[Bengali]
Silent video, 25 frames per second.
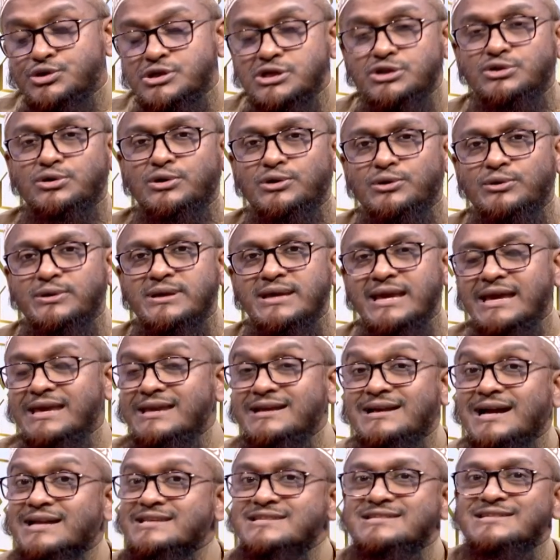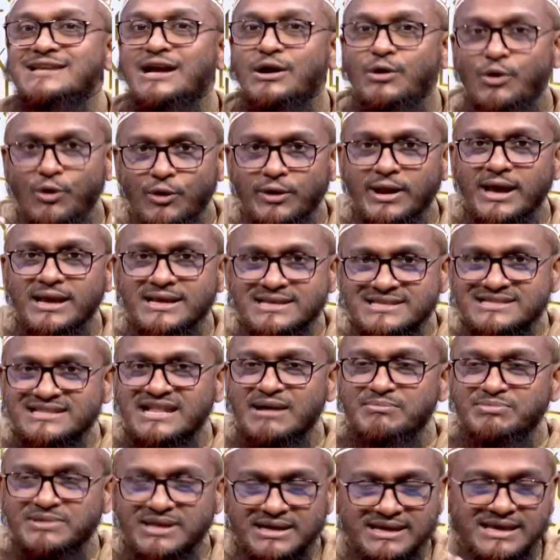উচিত হলো এই কাজটা করা
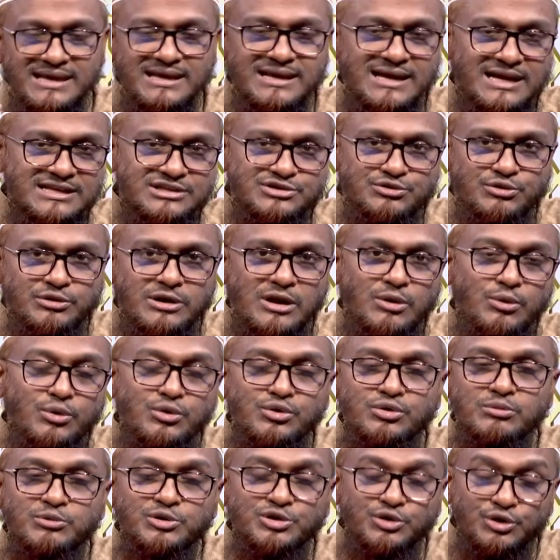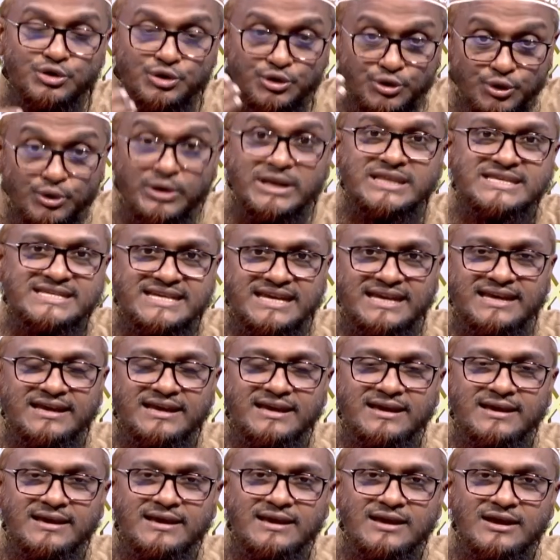ইসলাম তাকে এই কাজ করার অনুমোদন করেছে
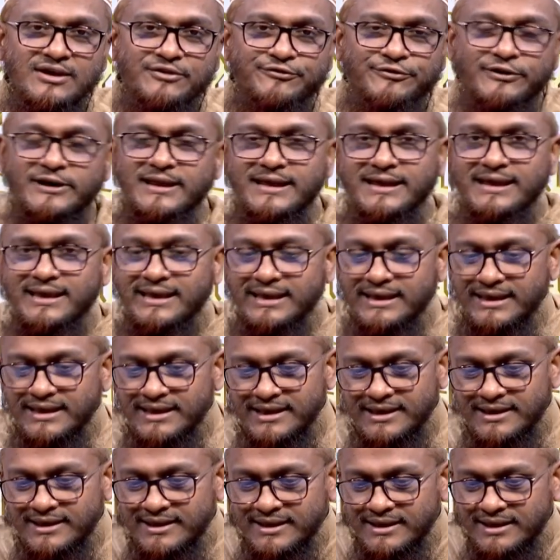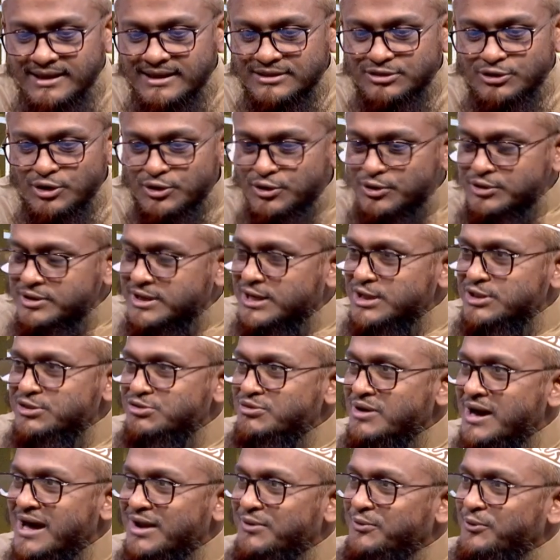ফলে তখন
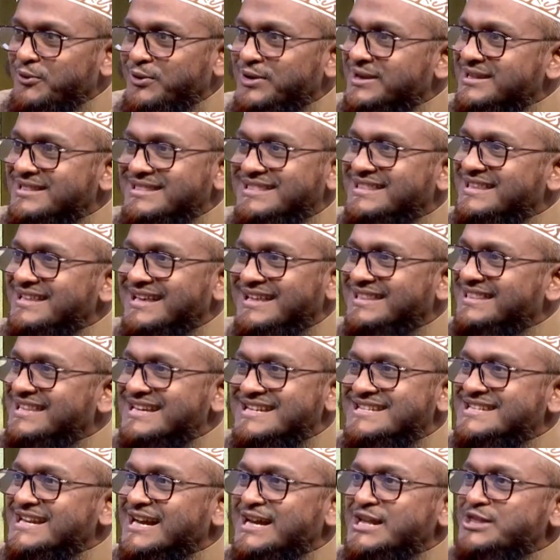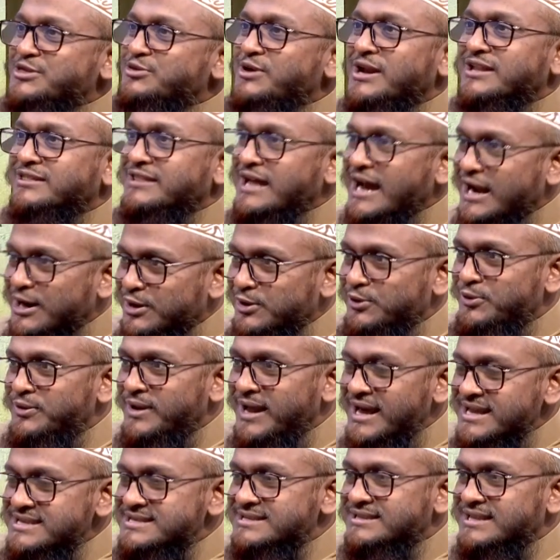কিন্তু আর ওই দিকটা কিন্তু আর থাকলো
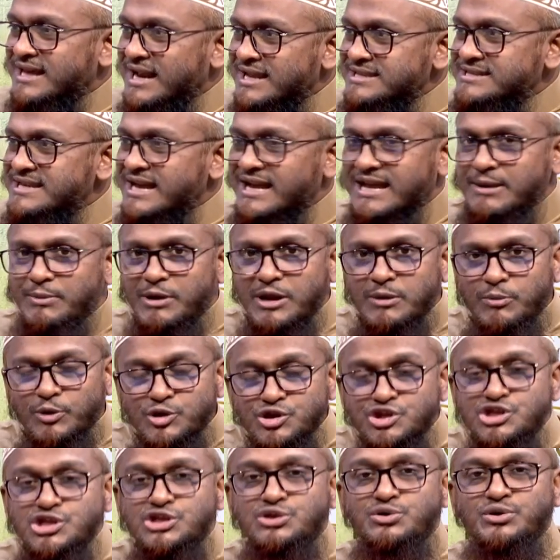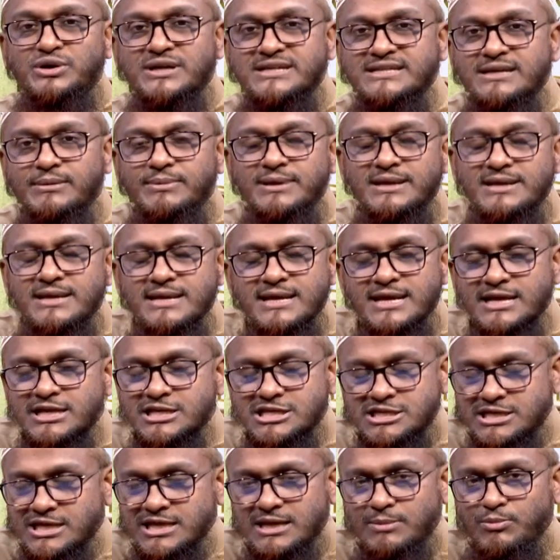না যে তারা যে একেবারে বঞ্চিত হয়ে যাবে
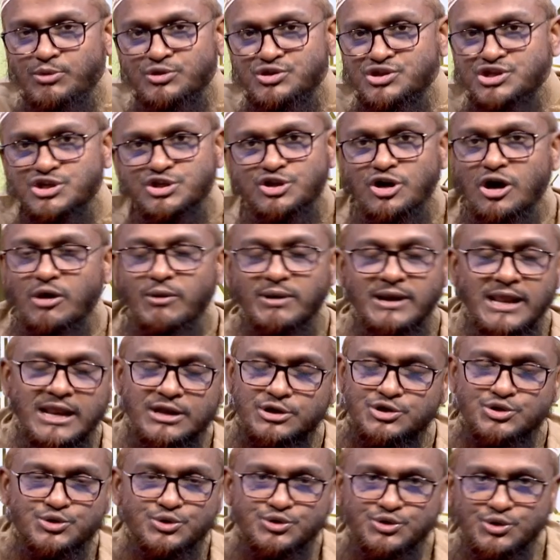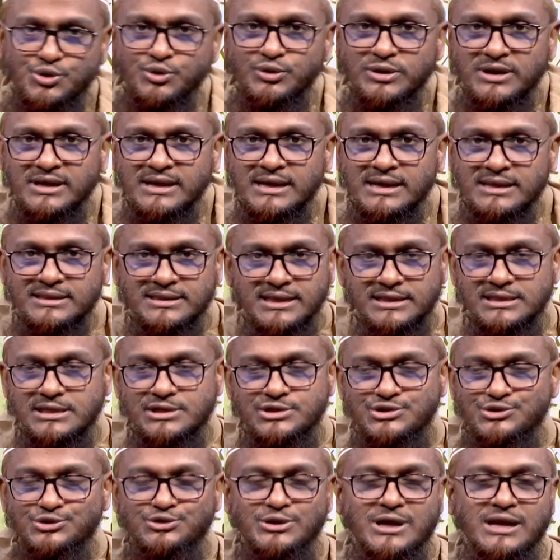সেই বঞ্চিত হওয়ার আর সুযোগ তাদের
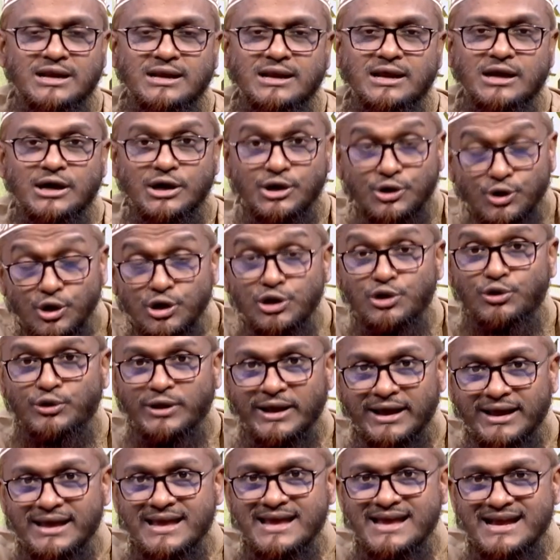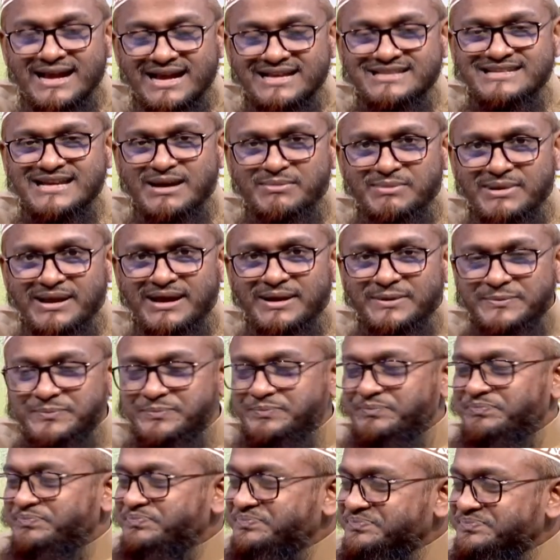জন্য আর রইল না হিসেবের
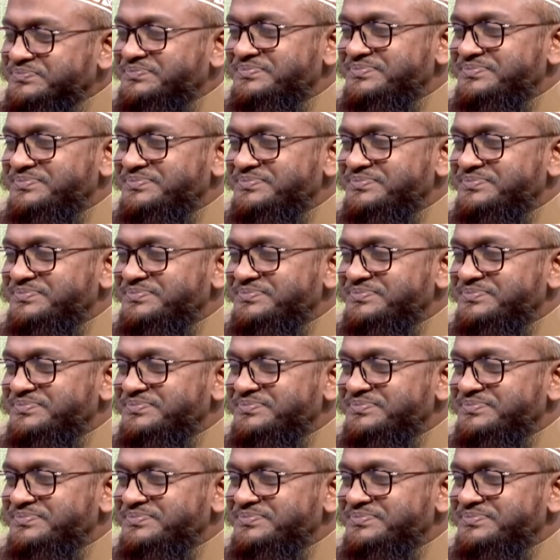চাইতে আরো